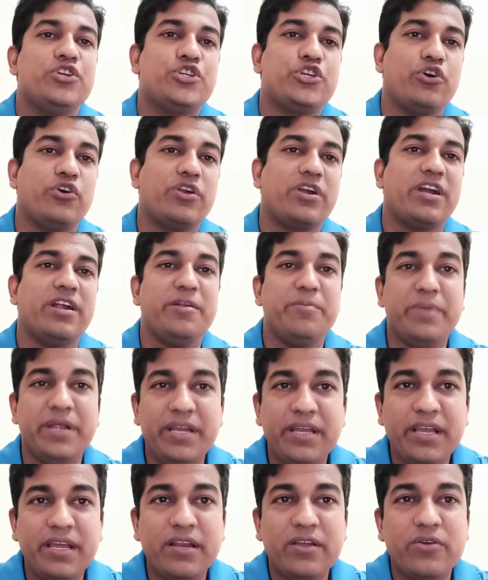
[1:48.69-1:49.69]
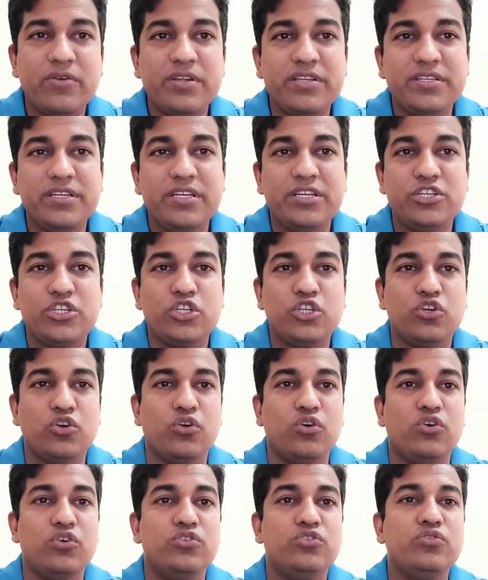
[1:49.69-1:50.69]
সরকারি মেডিকেল কলেজের
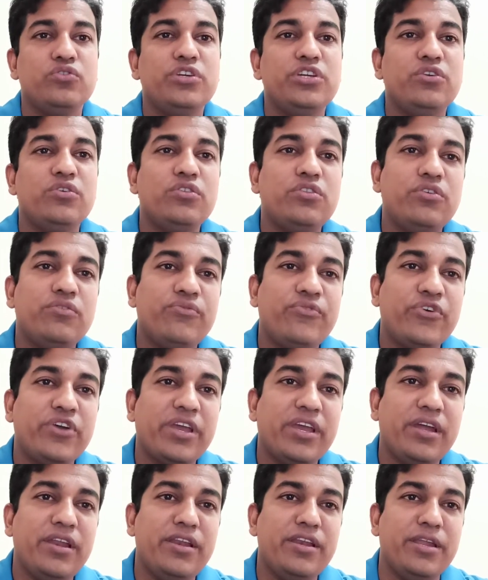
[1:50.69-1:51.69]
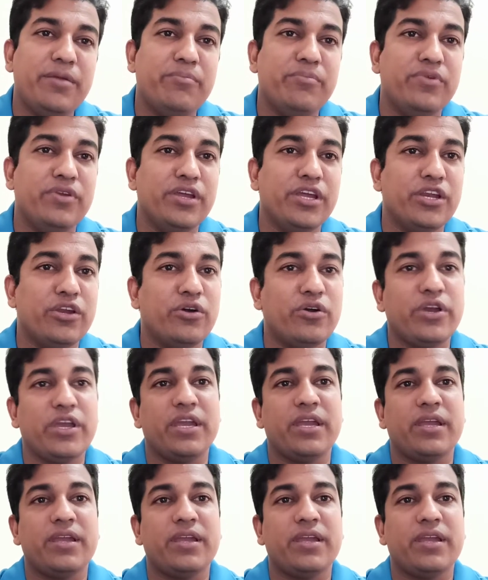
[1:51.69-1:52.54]
সহযোগী অধ্যাপকের নিম্নে নহে